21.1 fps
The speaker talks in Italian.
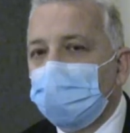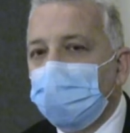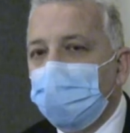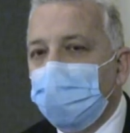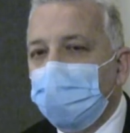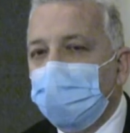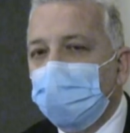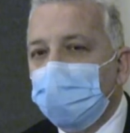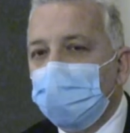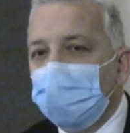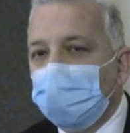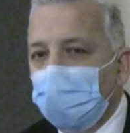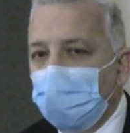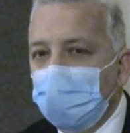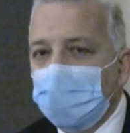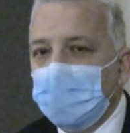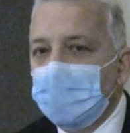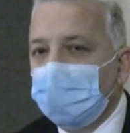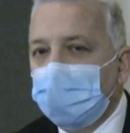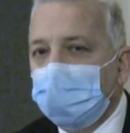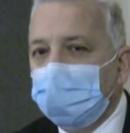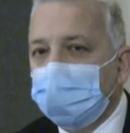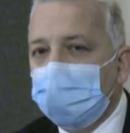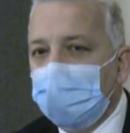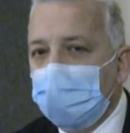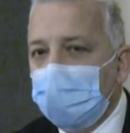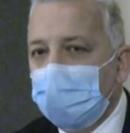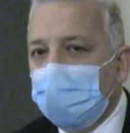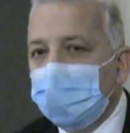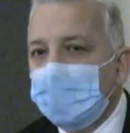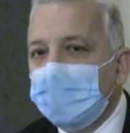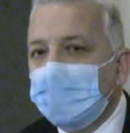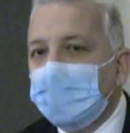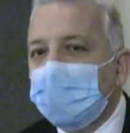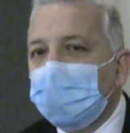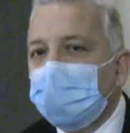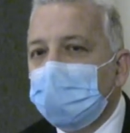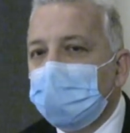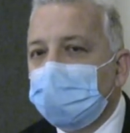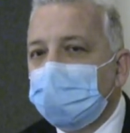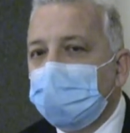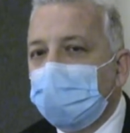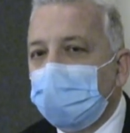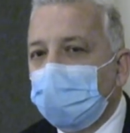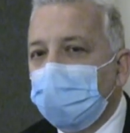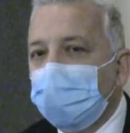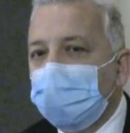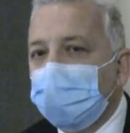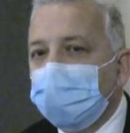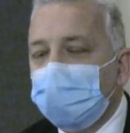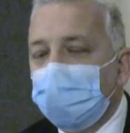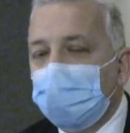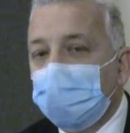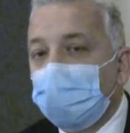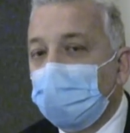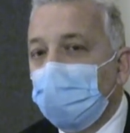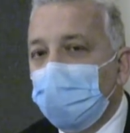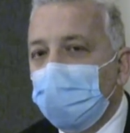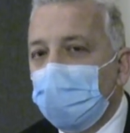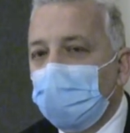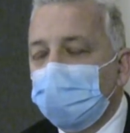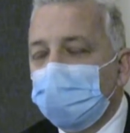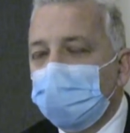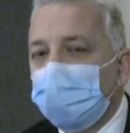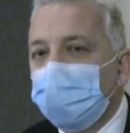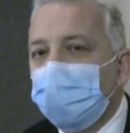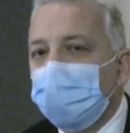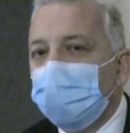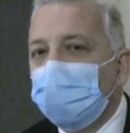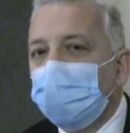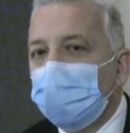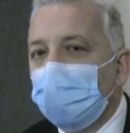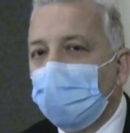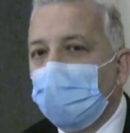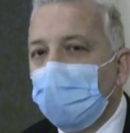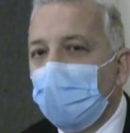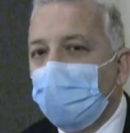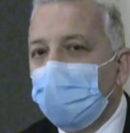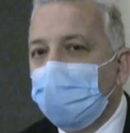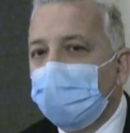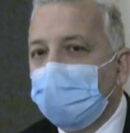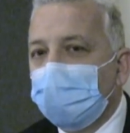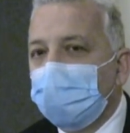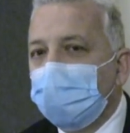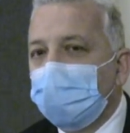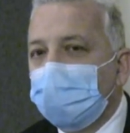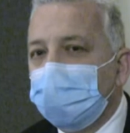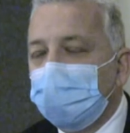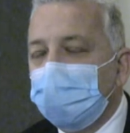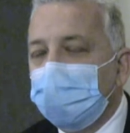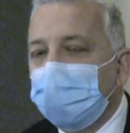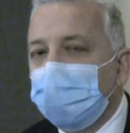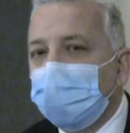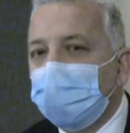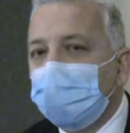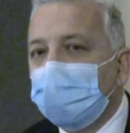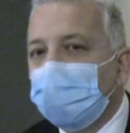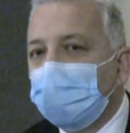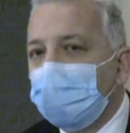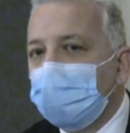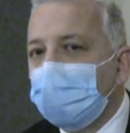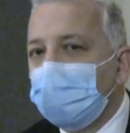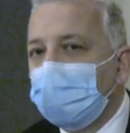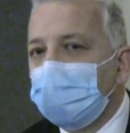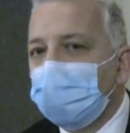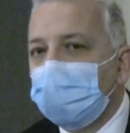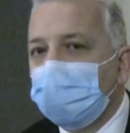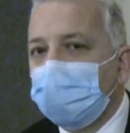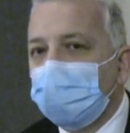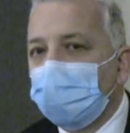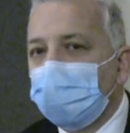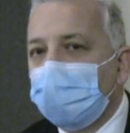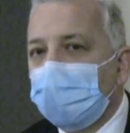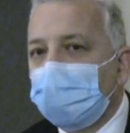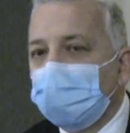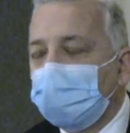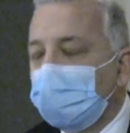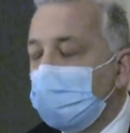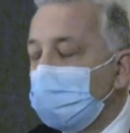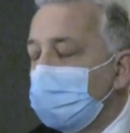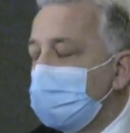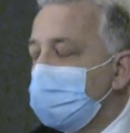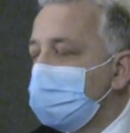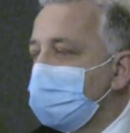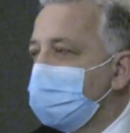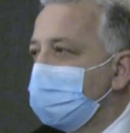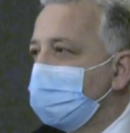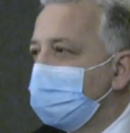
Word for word: dipinto, che dà eh, chiaramente come ogni dipinto le opere di eh, Leonardo da Vinci.